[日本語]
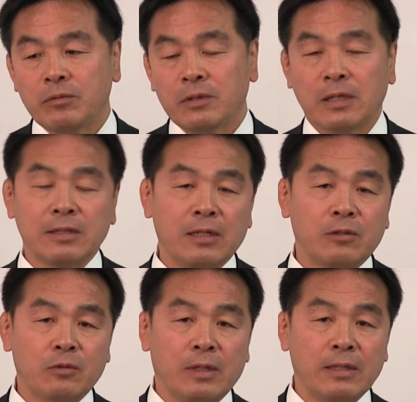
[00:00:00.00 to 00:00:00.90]
文化
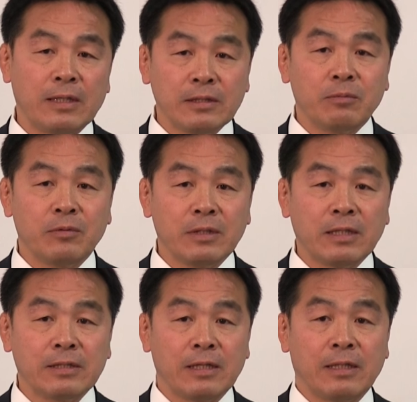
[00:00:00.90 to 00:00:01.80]
財とはなぜ文
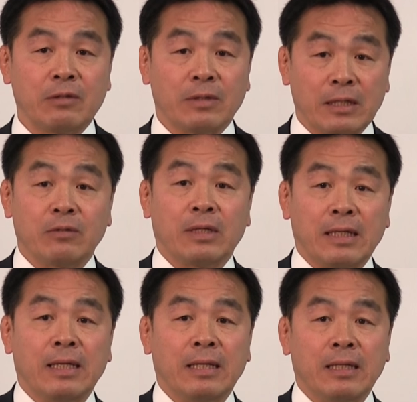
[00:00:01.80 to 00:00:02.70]
化財なのかと
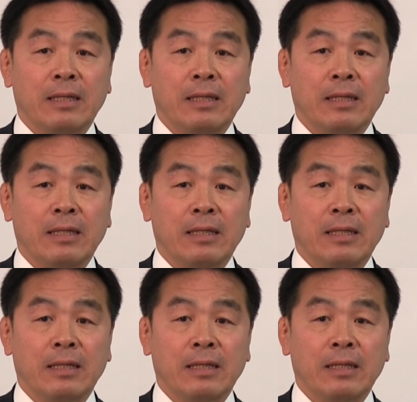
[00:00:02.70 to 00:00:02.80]
かね、